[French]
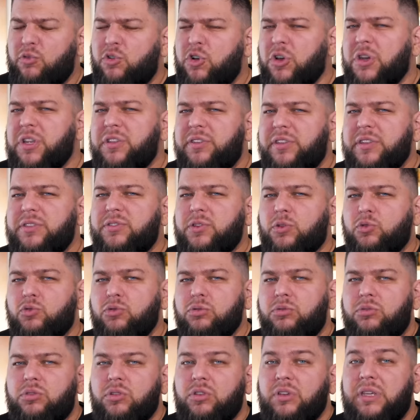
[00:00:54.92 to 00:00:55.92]
Vous connaissez sans
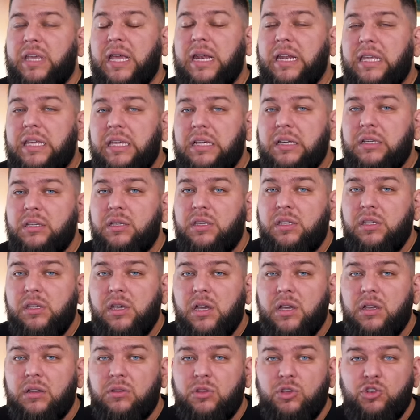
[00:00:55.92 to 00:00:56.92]
doute quelqu'un
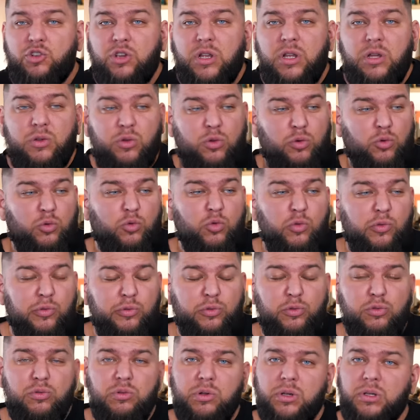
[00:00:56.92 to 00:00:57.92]
qui a déjà euh, tout
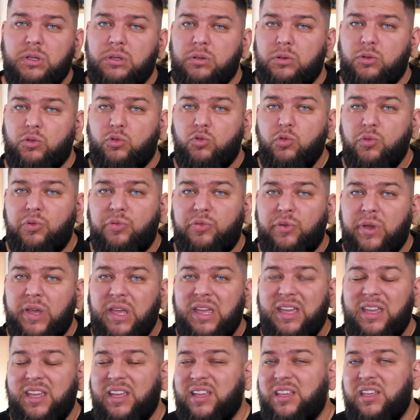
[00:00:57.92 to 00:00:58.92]
vu, hein, tout
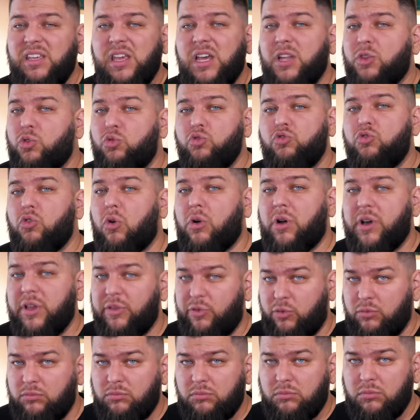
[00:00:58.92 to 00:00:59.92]
fait et qui a toujours
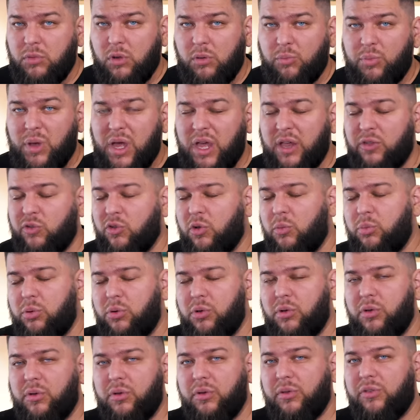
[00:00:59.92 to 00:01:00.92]
raison. Euh, par
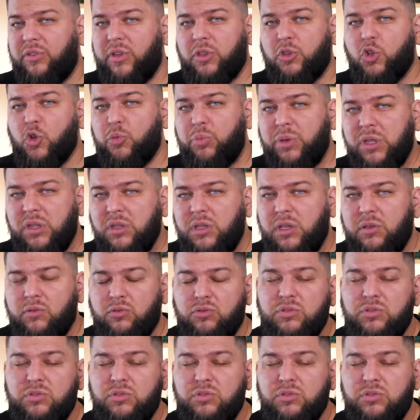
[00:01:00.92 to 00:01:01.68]
exemple, euh, cette copine qui